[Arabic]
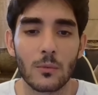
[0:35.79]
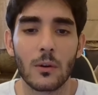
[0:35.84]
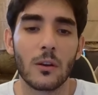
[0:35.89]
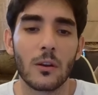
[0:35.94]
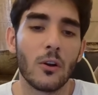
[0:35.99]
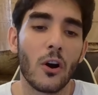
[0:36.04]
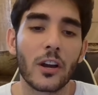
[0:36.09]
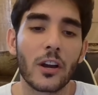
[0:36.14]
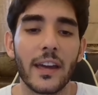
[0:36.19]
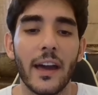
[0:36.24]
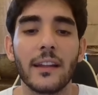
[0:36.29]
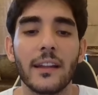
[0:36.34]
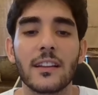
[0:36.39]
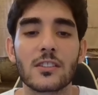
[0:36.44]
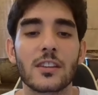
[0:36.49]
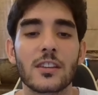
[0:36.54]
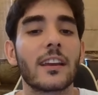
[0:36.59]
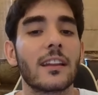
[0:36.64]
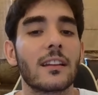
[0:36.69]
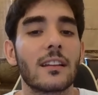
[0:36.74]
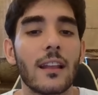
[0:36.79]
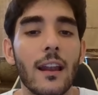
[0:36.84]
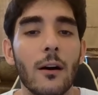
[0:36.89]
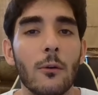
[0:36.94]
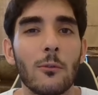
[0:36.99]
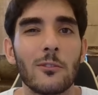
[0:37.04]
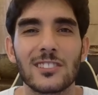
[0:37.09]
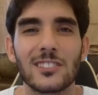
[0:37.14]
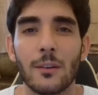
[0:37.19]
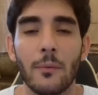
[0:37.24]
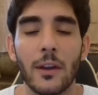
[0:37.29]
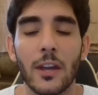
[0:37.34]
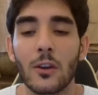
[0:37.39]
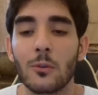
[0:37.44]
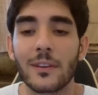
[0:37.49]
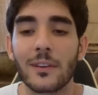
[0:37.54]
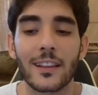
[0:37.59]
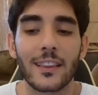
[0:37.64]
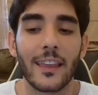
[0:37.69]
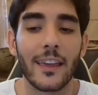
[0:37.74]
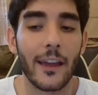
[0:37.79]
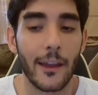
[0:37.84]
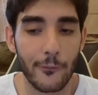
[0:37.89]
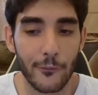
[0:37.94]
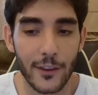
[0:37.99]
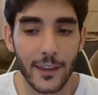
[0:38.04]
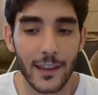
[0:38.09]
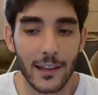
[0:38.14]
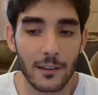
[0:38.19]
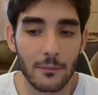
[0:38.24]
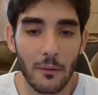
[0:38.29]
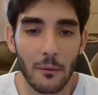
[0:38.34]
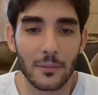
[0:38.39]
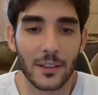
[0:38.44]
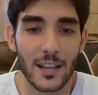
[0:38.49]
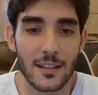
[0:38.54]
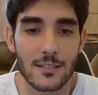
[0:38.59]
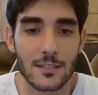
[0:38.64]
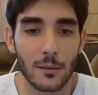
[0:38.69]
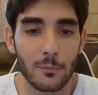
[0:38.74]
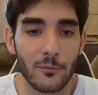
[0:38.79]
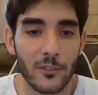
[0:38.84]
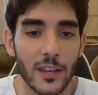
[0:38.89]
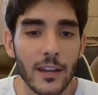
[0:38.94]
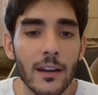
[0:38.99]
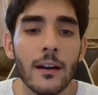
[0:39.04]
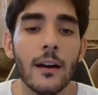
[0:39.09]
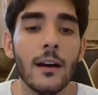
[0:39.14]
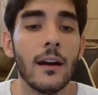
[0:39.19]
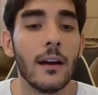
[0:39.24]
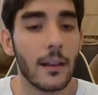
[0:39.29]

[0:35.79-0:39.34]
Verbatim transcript: اوكي هذا الشيء كنت العبه من زمان ومرتاح فيه يعني ما بتعذب فيه